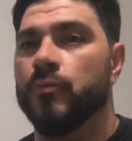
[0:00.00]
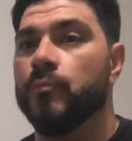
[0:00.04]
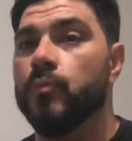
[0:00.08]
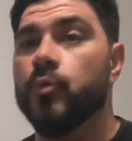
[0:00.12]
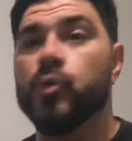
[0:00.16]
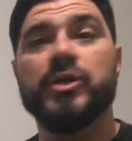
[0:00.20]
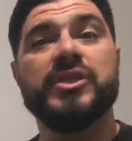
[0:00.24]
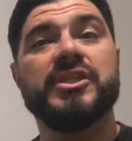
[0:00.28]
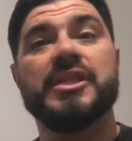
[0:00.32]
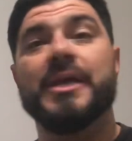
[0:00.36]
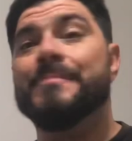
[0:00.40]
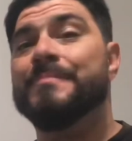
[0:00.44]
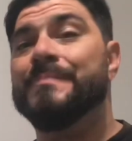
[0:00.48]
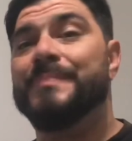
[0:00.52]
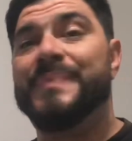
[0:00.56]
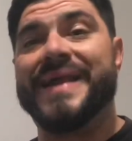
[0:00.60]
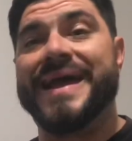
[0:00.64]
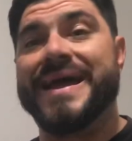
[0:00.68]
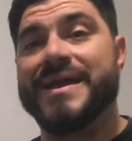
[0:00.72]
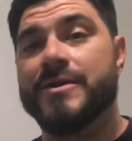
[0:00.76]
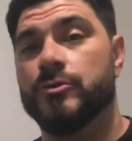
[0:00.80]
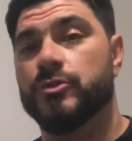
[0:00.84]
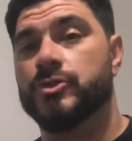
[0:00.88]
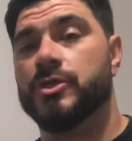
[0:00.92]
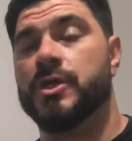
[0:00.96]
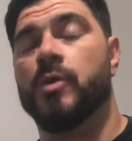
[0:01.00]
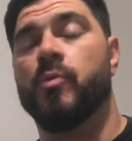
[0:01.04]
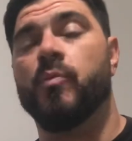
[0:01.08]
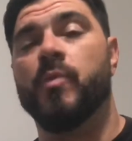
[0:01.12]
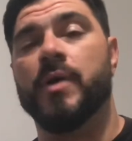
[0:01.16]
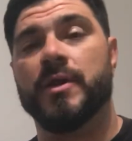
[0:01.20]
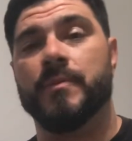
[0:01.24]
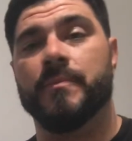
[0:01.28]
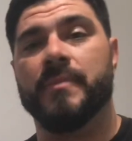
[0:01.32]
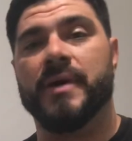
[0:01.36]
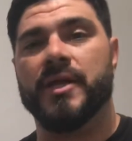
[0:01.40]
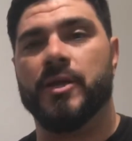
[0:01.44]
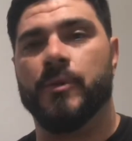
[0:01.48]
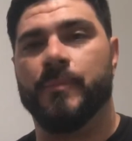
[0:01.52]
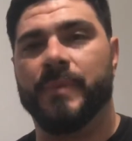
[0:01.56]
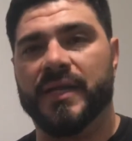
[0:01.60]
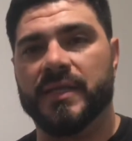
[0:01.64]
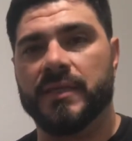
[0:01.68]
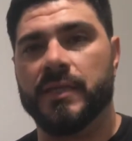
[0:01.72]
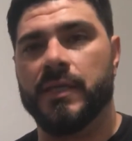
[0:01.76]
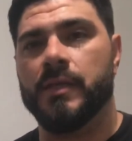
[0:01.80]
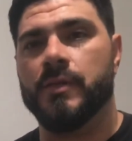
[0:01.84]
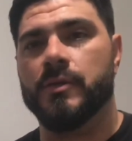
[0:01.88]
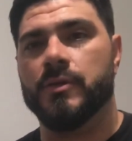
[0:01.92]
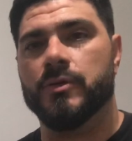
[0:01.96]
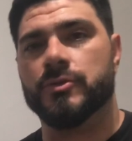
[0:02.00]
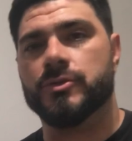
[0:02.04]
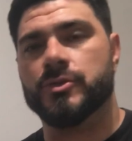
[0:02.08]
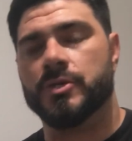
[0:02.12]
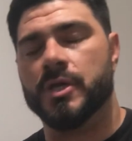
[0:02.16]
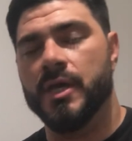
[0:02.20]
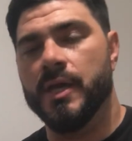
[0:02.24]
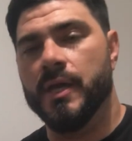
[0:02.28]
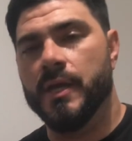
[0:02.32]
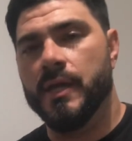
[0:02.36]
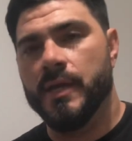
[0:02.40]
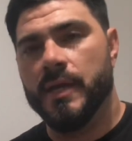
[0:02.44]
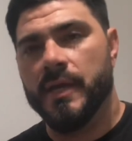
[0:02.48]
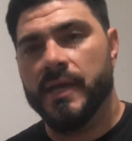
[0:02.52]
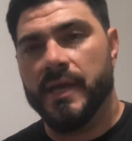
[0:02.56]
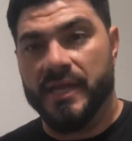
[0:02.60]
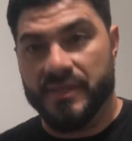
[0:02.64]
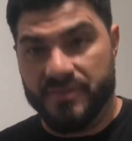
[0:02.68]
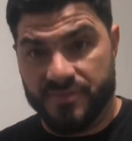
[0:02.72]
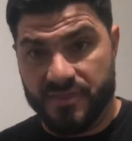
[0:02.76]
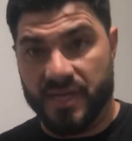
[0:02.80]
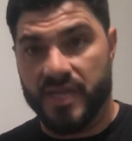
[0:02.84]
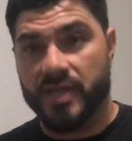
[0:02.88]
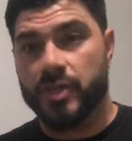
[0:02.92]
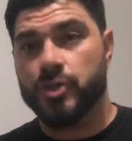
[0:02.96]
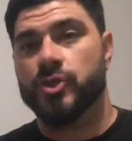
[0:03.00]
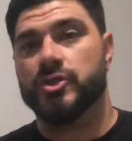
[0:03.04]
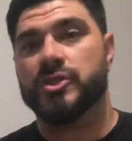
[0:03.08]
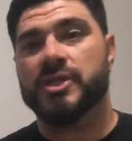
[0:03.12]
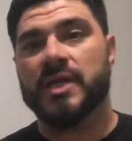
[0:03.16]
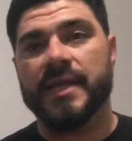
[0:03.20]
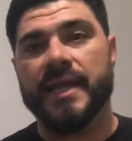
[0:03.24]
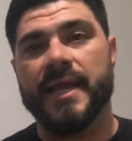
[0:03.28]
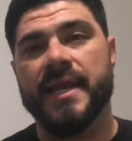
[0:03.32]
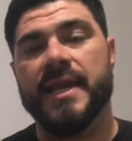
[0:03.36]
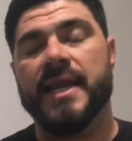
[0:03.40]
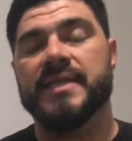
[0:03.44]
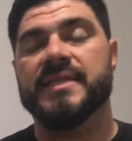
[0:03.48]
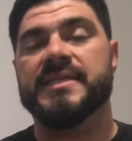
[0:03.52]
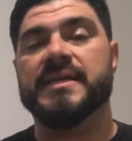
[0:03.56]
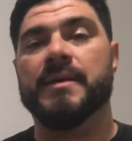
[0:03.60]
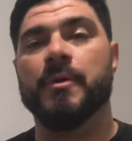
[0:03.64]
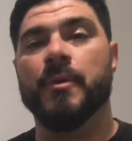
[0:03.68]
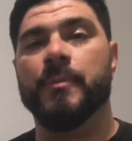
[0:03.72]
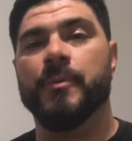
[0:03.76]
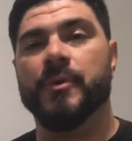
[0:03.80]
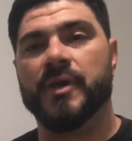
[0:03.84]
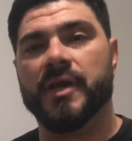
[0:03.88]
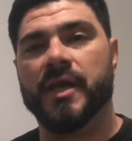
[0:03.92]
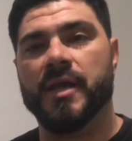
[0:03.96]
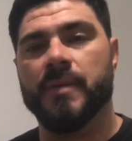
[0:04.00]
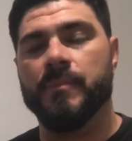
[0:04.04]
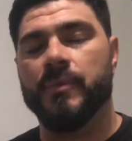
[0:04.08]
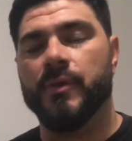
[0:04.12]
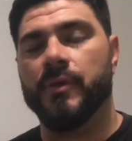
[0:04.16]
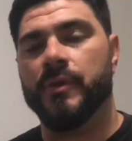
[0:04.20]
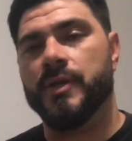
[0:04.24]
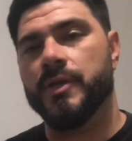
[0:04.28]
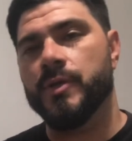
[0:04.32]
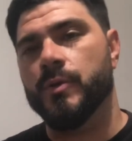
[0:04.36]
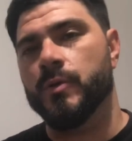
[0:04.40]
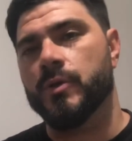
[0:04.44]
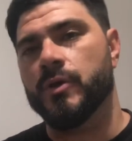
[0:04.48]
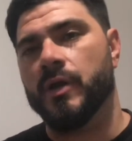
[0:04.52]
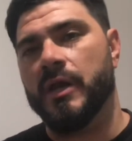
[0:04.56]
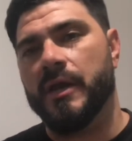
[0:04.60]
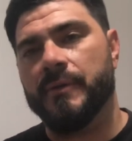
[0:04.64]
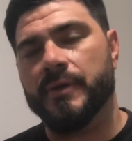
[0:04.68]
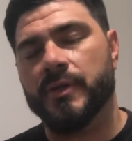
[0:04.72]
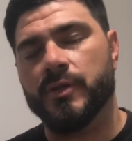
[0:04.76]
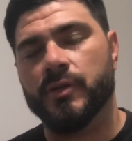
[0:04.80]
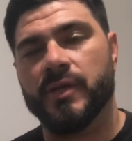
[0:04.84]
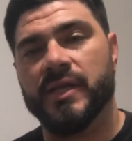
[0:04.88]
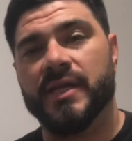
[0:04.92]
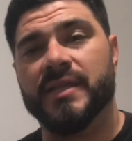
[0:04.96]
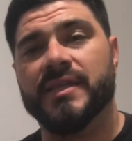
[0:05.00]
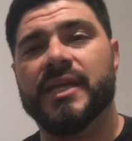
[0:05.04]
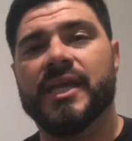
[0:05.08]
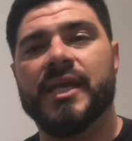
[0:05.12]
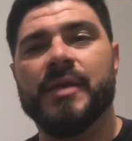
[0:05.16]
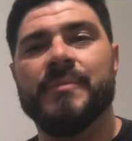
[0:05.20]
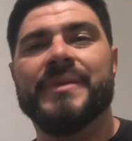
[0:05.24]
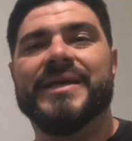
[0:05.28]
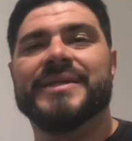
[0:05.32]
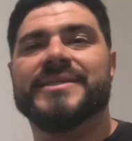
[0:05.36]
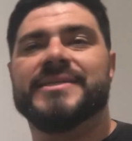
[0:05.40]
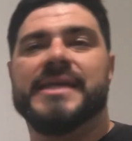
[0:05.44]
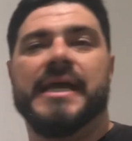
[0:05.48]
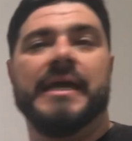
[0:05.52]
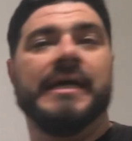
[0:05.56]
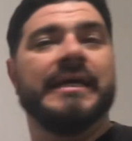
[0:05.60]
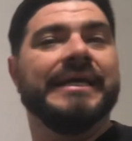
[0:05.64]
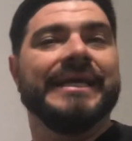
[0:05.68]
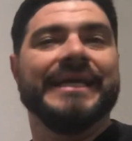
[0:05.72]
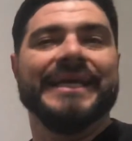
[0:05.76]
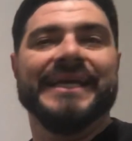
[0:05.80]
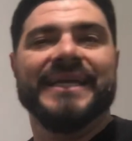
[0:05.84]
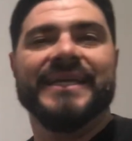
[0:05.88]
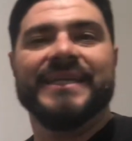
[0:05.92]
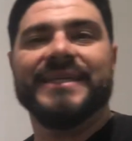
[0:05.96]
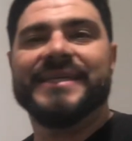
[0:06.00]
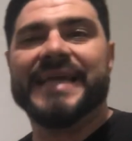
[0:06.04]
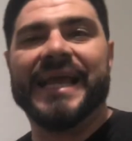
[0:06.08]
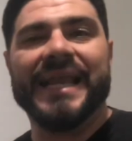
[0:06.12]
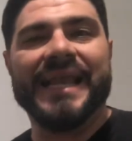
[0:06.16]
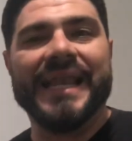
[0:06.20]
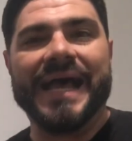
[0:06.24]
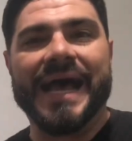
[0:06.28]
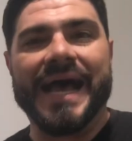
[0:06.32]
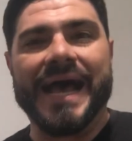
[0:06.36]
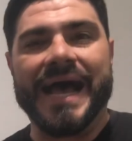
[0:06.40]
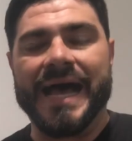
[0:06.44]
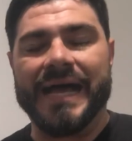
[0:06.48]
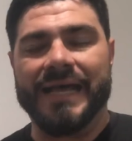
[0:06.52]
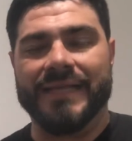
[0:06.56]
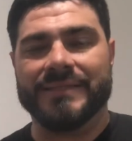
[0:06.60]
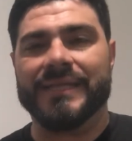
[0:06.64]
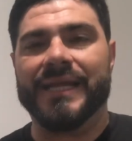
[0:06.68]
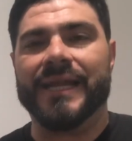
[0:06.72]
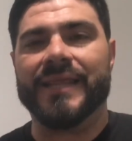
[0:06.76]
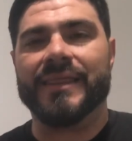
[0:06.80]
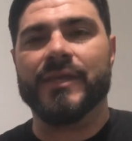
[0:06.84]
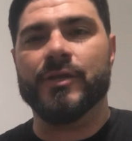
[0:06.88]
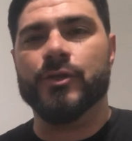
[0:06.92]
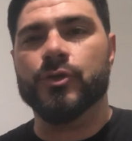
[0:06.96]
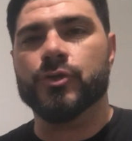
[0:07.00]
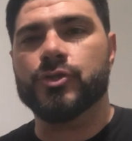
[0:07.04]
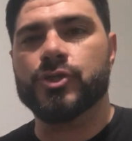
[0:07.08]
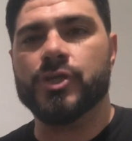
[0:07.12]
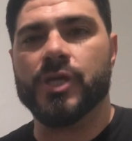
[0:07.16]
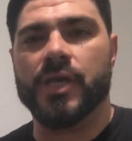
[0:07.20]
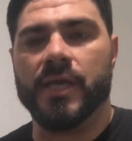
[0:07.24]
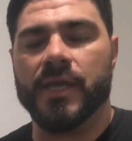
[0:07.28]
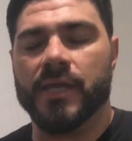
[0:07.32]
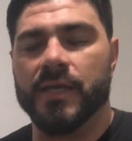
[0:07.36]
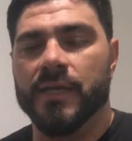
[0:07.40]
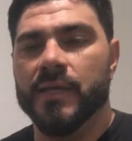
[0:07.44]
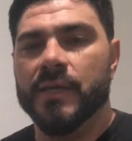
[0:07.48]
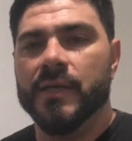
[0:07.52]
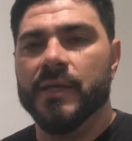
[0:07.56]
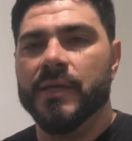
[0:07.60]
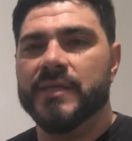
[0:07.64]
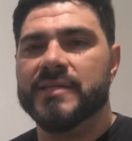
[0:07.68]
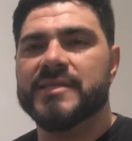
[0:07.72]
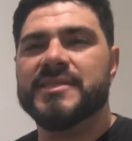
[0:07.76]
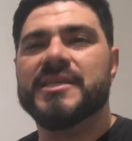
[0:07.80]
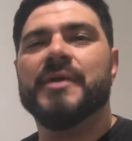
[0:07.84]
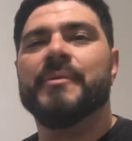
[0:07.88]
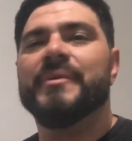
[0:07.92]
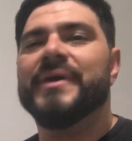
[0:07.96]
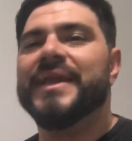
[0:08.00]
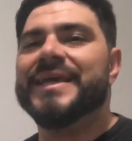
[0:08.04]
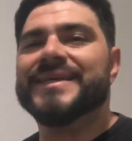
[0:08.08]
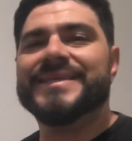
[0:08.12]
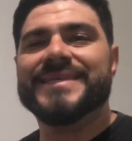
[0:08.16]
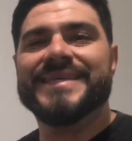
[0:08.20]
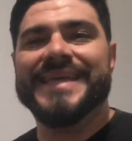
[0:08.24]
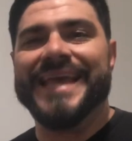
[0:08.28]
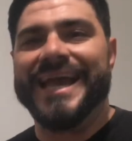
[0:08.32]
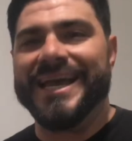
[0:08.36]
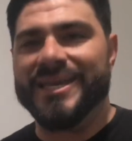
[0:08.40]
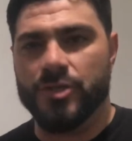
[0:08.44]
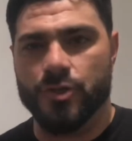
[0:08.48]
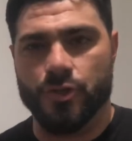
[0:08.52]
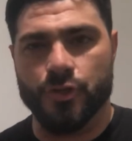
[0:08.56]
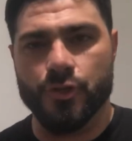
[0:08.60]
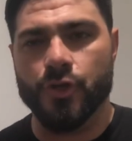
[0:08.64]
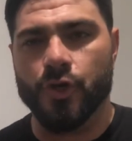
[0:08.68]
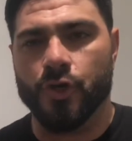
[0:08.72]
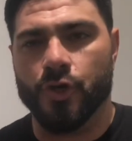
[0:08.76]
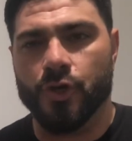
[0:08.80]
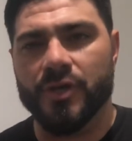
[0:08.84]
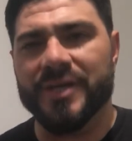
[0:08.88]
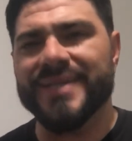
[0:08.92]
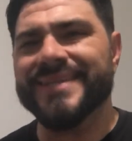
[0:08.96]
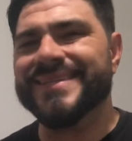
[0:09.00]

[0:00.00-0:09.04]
Muy temprano se jugaron varios partidos entre ellos el que analizamos, por ejemplo, de Newell con la victoria ante Gimnasia, y ya en la tarde-noche se verá si hay o no.